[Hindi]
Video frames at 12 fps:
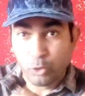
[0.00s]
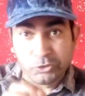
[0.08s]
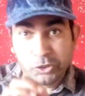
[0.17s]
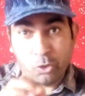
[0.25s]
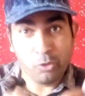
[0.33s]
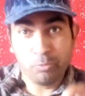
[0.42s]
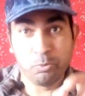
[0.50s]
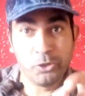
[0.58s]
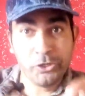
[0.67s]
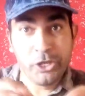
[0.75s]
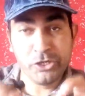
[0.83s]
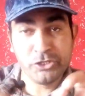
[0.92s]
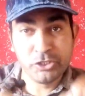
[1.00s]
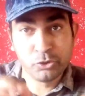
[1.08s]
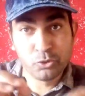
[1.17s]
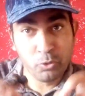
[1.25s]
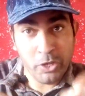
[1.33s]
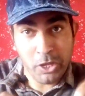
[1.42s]
उससे कोई बुढ़ी ऐसी
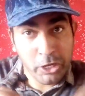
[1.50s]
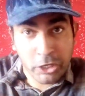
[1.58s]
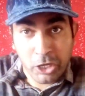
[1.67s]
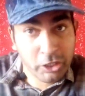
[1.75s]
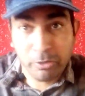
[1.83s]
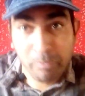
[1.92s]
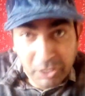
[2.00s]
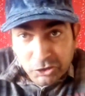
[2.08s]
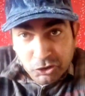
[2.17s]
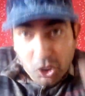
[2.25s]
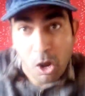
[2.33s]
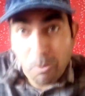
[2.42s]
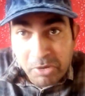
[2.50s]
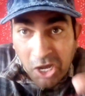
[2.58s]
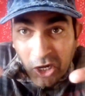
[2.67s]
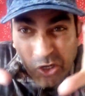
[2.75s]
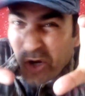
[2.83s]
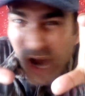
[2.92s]
चुड़ैल निकल के मेरे सामने
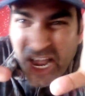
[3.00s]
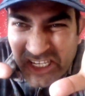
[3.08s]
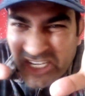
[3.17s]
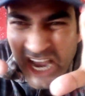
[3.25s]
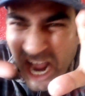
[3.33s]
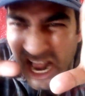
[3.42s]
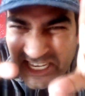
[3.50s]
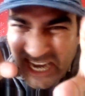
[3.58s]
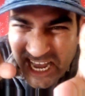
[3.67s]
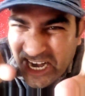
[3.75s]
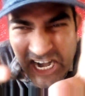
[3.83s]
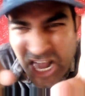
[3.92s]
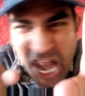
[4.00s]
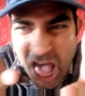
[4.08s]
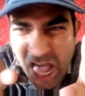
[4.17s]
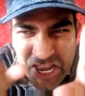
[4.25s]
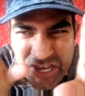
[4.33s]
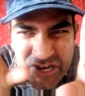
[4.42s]
आ गई ऐसे ऐसे करके
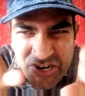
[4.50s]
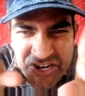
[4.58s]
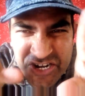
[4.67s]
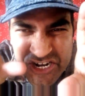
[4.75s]
डरा रही है